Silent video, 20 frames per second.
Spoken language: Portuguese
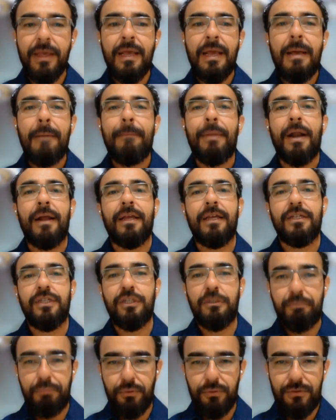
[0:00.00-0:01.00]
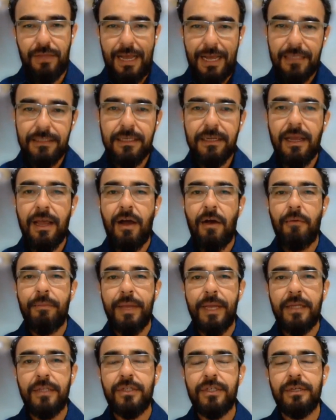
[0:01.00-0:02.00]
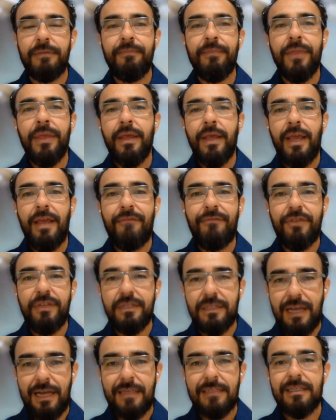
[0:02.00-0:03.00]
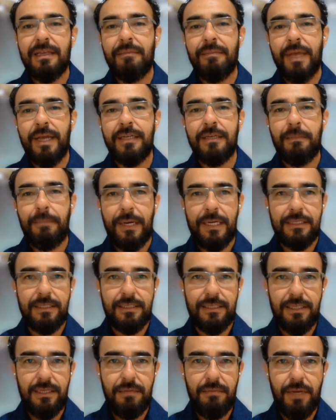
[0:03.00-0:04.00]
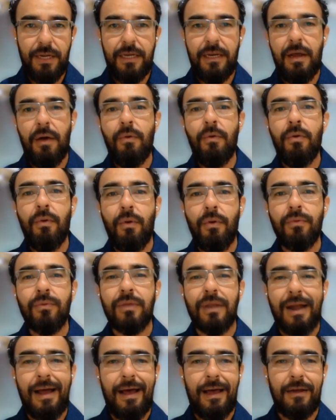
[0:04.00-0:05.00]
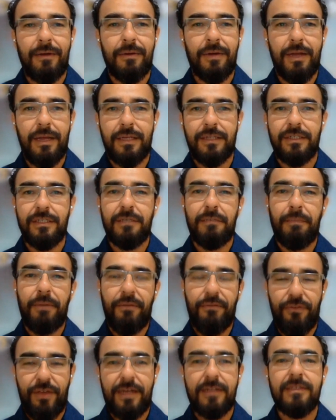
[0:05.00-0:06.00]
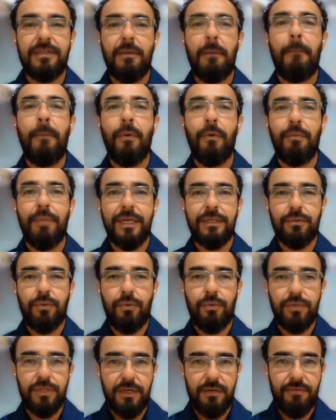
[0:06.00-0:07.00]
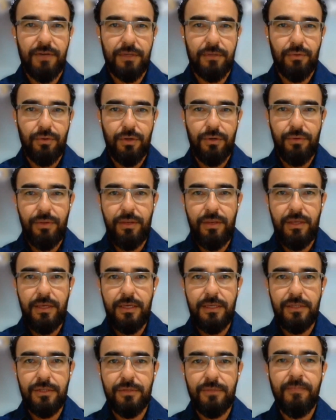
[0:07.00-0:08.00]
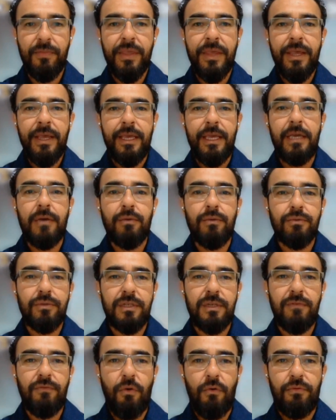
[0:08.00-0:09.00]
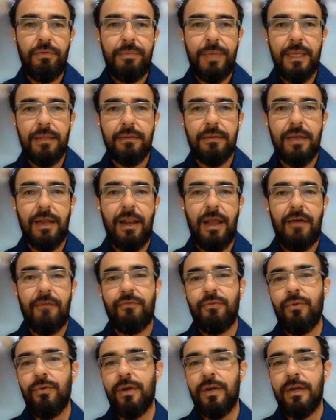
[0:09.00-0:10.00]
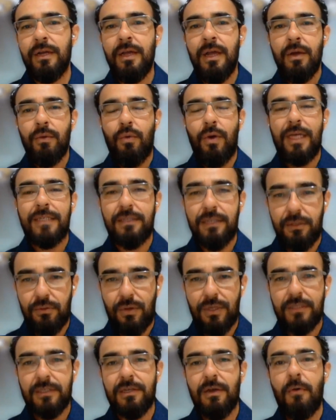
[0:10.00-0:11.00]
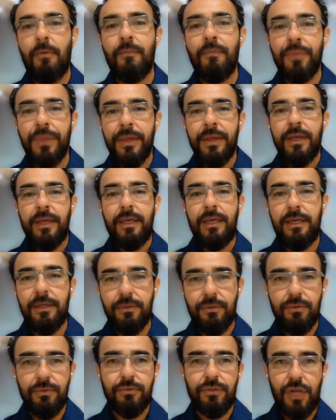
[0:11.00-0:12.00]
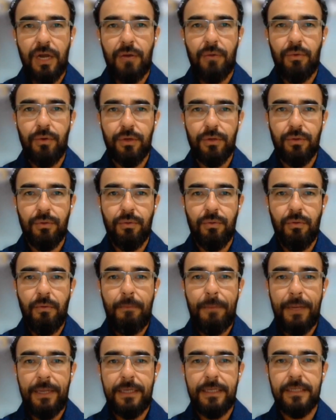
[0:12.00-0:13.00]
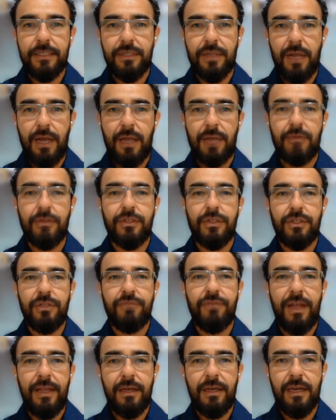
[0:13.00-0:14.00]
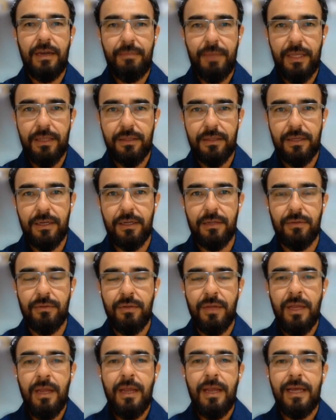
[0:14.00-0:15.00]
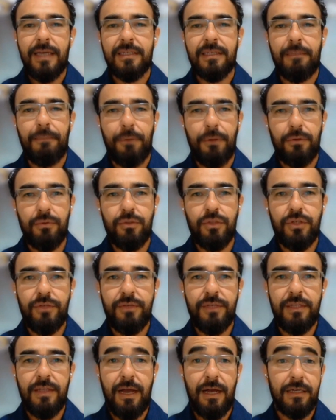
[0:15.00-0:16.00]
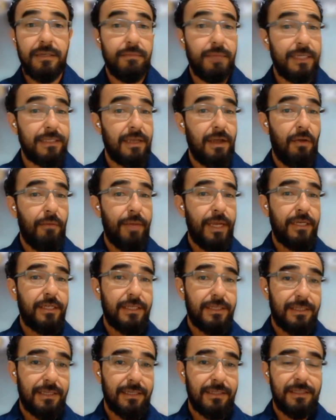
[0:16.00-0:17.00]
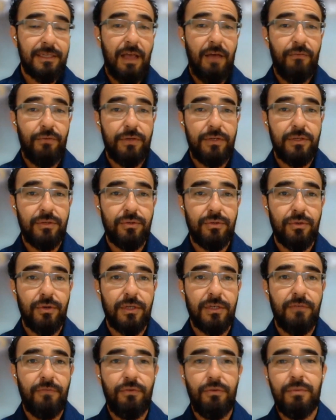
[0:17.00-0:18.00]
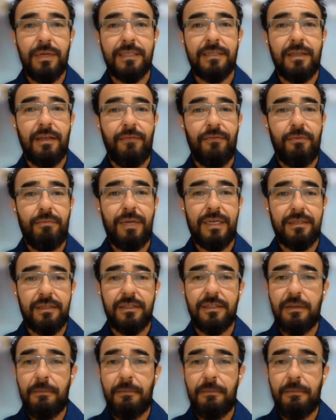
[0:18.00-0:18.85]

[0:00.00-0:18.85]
para que a gente pudesse realmente revisar essa média para cima e não o contrário, né? A gente prefere ser um pouco mais conservador no início e com o desenvolvimento da lavoura, com a situação indo de acordo com o planejado, a gente vai incrementando essa produtividade. Mas realmente essa safra de soja foi uma safra bastante